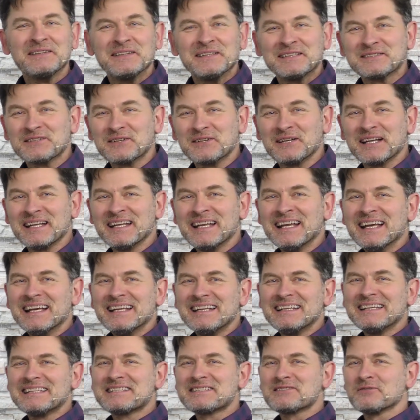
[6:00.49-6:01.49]
sondern
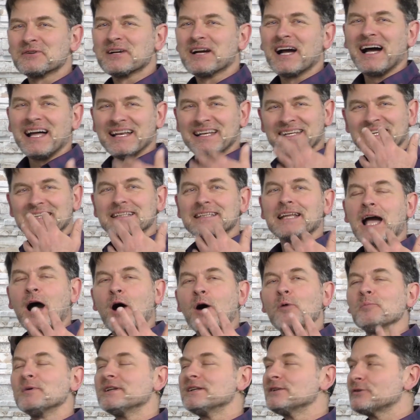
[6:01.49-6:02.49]
die Zunge an den
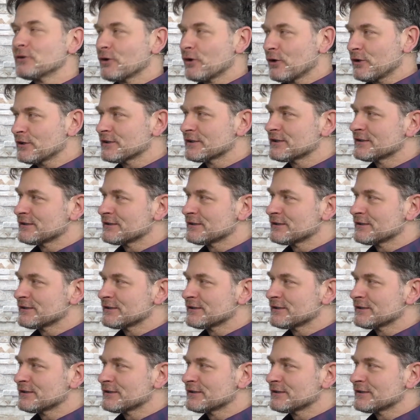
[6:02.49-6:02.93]
Gaumen drückt,